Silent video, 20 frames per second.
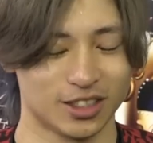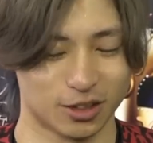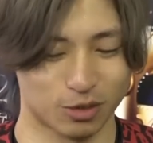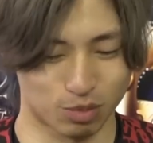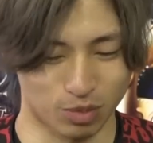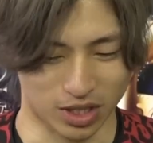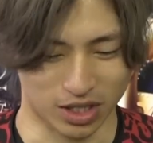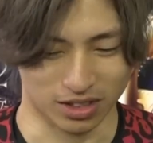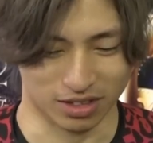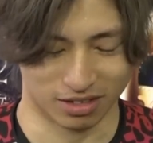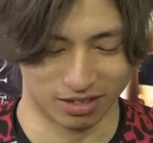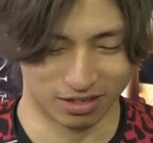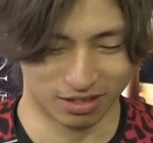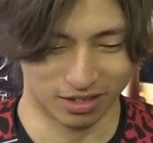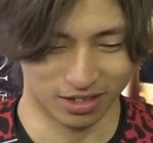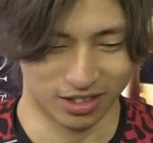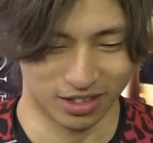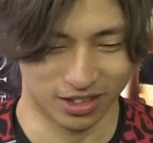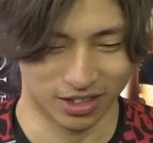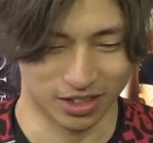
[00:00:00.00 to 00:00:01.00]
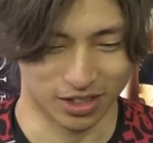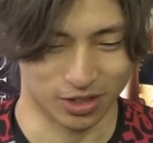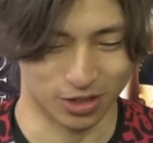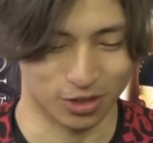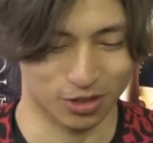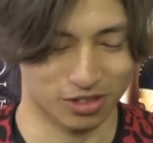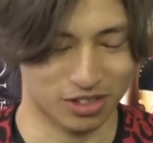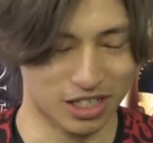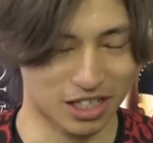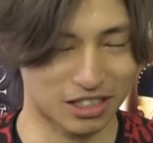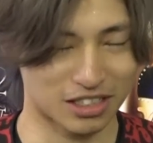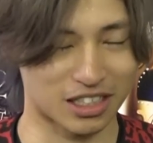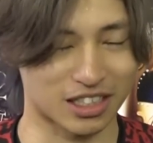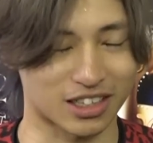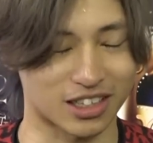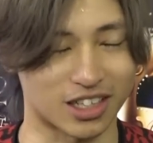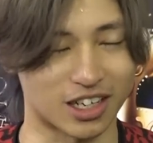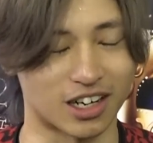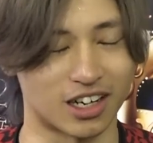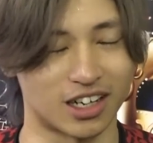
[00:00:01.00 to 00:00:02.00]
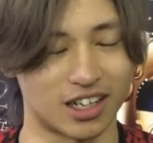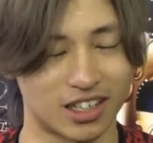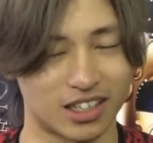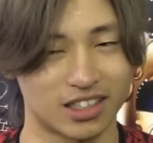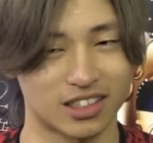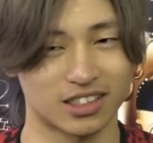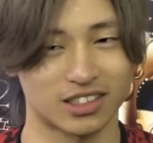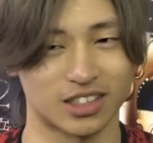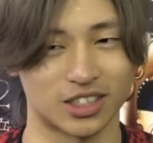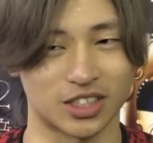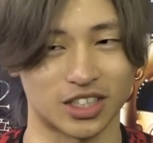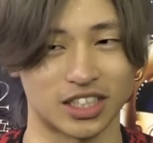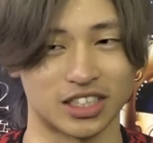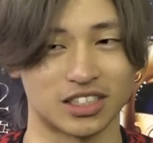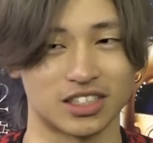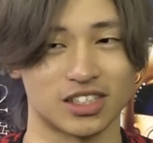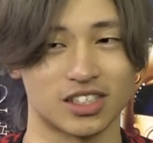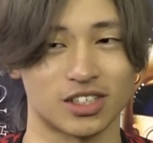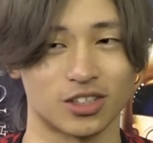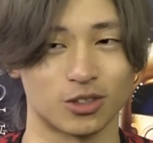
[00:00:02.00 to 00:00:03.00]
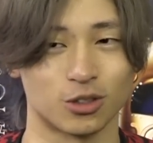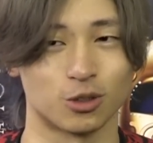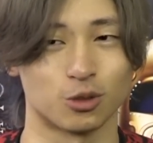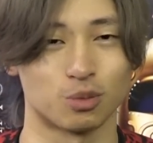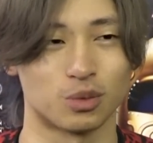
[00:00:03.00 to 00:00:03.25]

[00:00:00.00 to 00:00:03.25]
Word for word: うまあすんなりだったらって感じですけど、